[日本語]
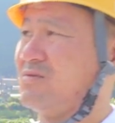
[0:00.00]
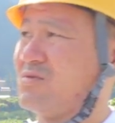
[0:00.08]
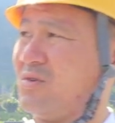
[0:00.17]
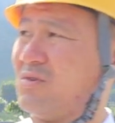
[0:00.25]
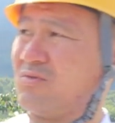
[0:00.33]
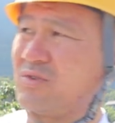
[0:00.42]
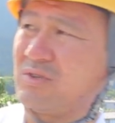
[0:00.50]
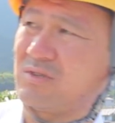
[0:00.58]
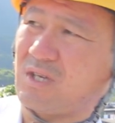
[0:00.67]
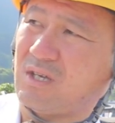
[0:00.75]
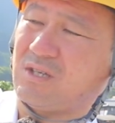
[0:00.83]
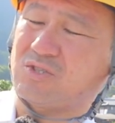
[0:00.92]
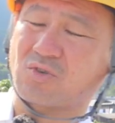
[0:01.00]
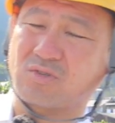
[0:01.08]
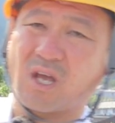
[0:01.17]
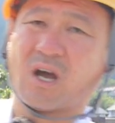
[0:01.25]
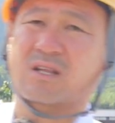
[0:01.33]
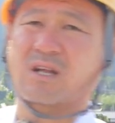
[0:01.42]
もうで一緒
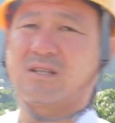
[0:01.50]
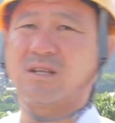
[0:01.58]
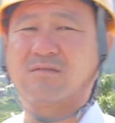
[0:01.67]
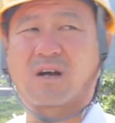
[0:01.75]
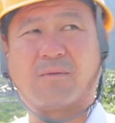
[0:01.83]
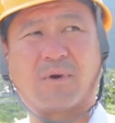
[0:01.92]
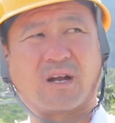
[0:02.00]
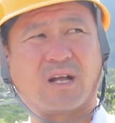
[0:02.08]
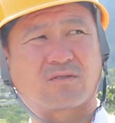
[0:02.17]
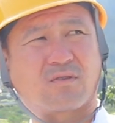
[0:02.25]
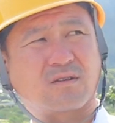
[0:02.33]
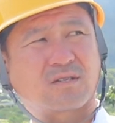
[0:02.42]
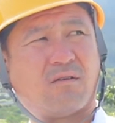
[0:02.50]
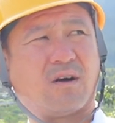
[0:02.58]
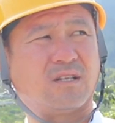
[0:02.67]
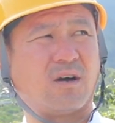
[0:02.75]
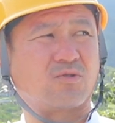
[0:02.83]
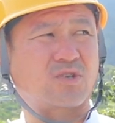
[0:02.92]
にね働いてる仲間がなんとなく可
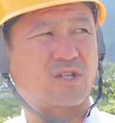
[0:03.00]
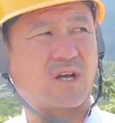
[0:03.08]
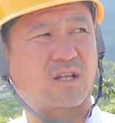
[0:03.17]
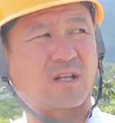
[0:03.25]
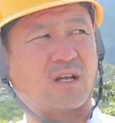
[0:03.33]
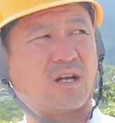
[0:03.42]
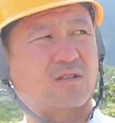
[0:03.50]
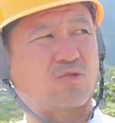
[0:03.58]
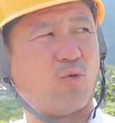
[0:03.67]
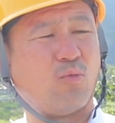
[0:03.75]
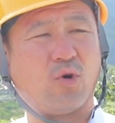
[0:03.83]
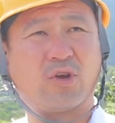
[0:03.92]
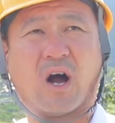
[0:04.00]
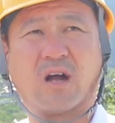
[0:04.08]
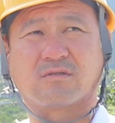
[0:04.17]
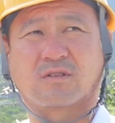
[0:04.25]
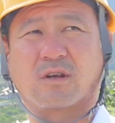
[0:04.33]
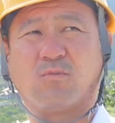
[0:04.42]
愛いな教えてあげたいなって思いがあ
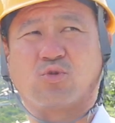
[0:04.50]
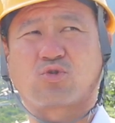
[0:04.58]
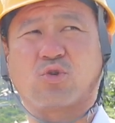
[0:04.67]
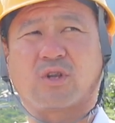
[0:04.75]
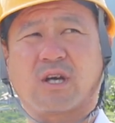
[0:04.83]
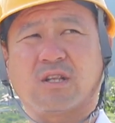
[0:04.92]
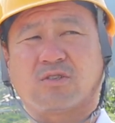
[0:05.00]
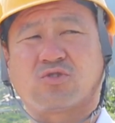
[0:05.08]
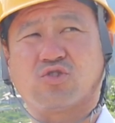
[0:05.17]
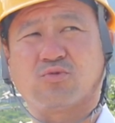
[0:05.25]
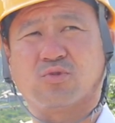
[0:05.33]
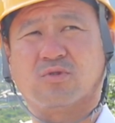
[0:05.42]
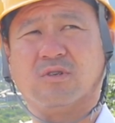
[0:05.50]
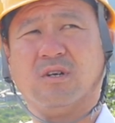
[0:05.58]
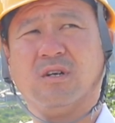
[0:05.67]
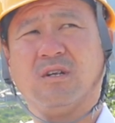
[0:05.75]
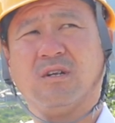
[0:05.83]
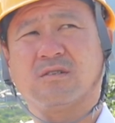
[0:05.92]
るんだったらもうそれだけで十分
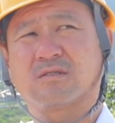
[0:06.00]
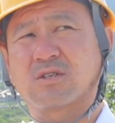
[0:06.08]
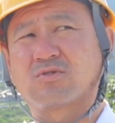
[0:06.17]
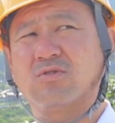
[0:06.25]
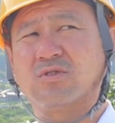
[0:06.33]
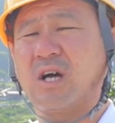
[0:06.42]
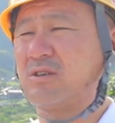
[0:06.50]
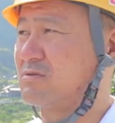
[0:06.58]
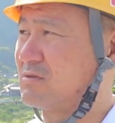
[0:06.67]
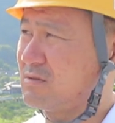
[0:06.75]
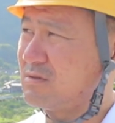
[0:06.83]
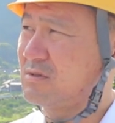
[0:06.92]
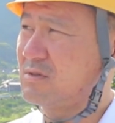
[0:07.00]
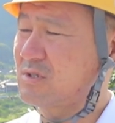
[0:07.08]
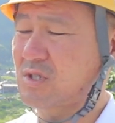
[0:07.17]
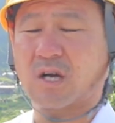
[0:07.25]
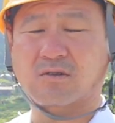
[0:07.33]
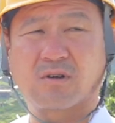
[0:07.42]
社長になる
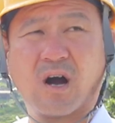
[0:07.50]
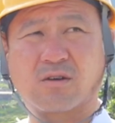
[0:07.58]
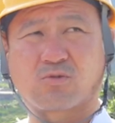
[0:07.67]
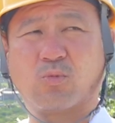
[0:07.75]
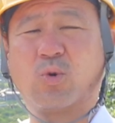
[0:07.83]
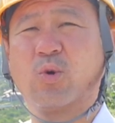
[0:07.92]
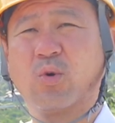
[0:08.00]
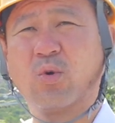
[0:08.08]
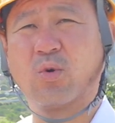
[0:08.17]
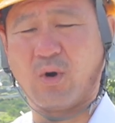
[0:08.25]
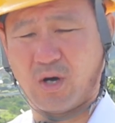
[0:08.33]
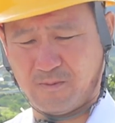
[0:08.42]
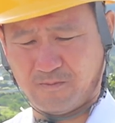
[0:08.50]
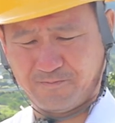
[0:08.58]
資格があると思うよ俺は